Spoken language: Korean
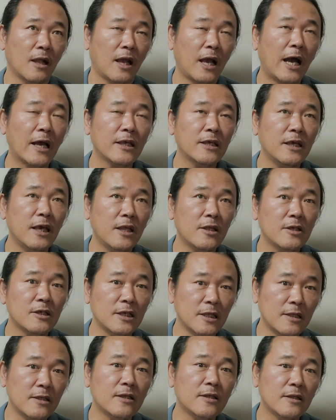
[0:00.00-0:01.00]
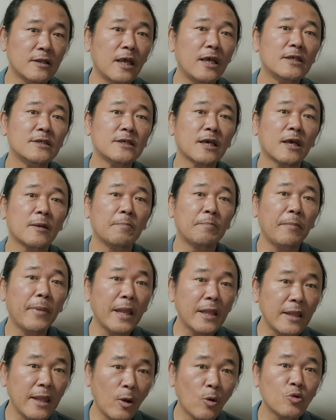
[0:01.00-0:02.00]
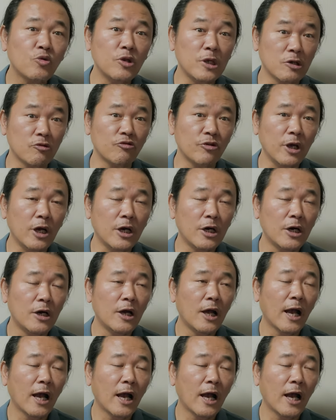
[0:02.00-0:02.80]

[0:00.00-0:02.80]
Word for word: 강의에는 있는데 이 책엔 뺀 내용도 있고요.